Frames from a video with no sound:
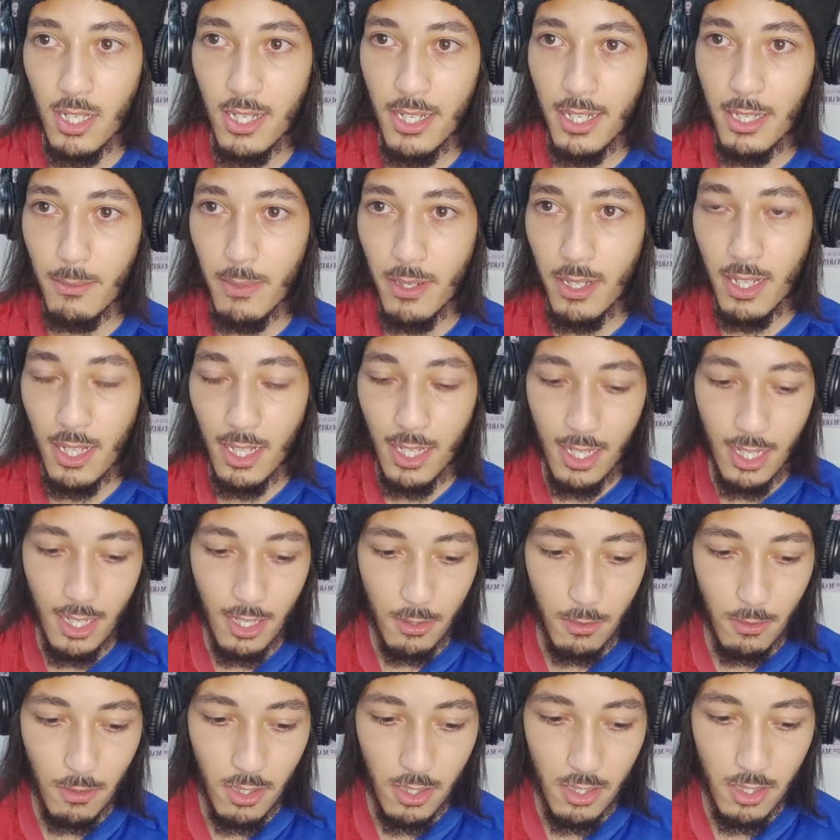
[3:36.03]
اللعيبات
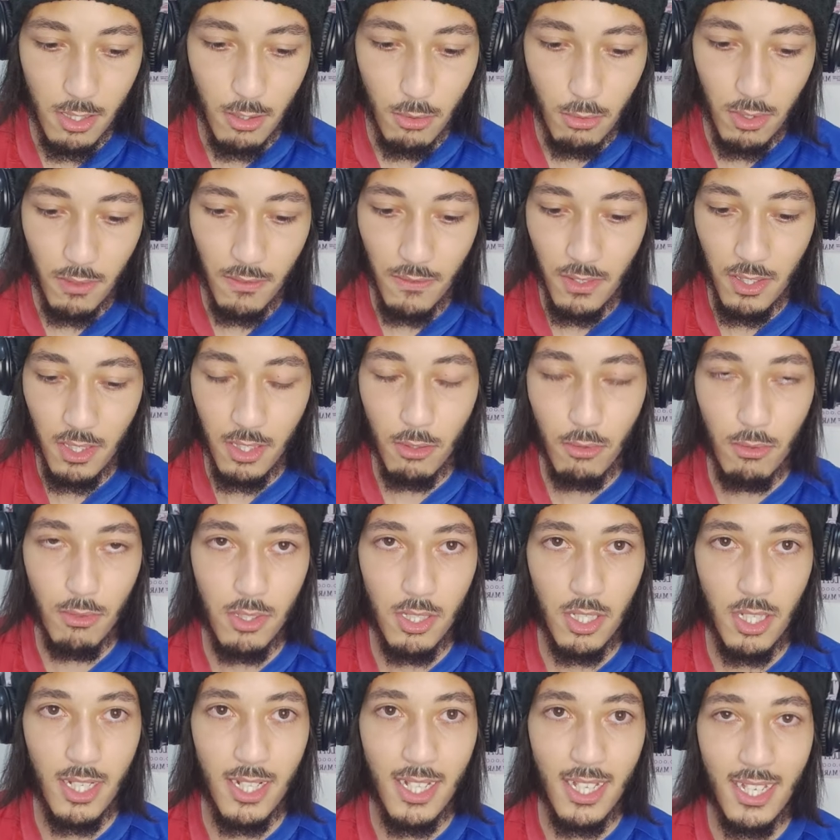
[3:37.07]
القهوه داوي فيه
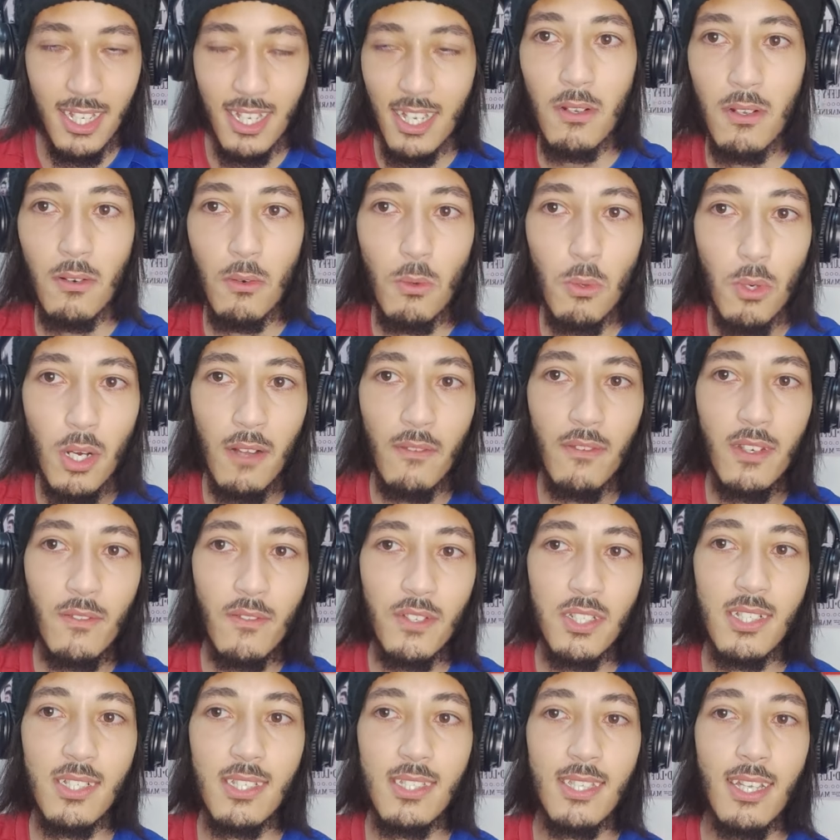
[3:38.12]
كلشي حداه وعرف
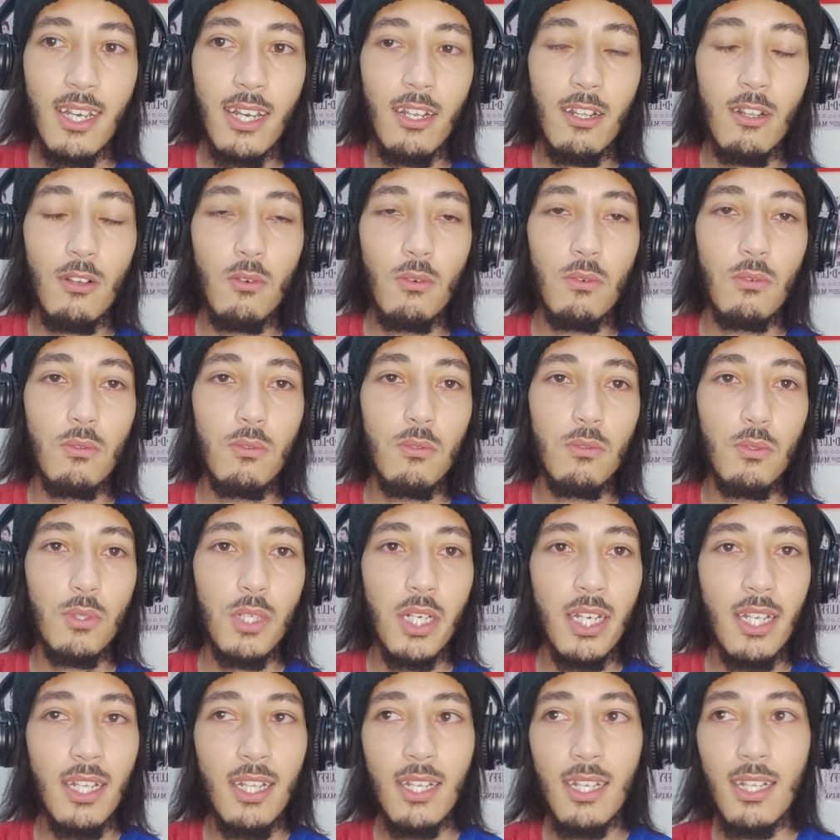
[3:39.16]
كيفاش يستغلو
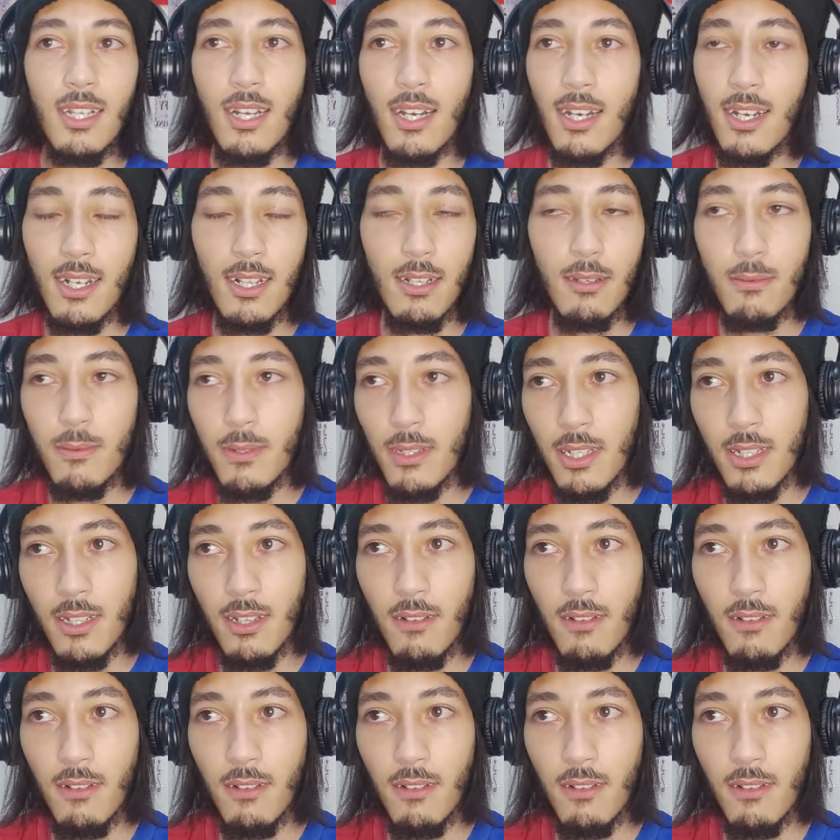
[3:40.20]
وكاين اللي الاغلبيه